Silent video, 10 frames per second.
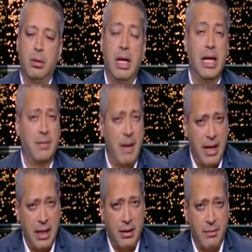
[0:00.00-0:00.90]
هي اسمها
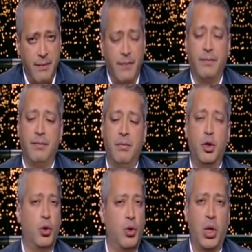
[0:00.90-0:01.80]
كده مش
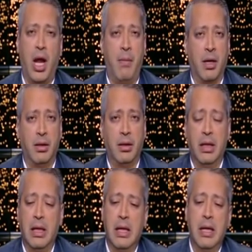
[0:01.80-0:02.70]
جزر القمر
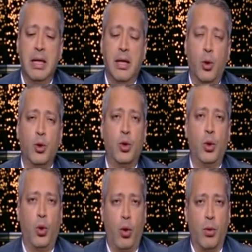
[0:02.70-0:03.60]
جزر
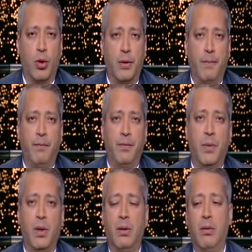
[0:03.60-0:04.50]
القمر
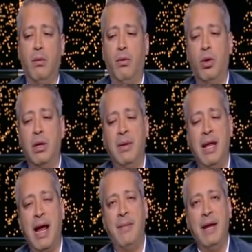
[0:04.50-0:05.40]
وكنا بنلعب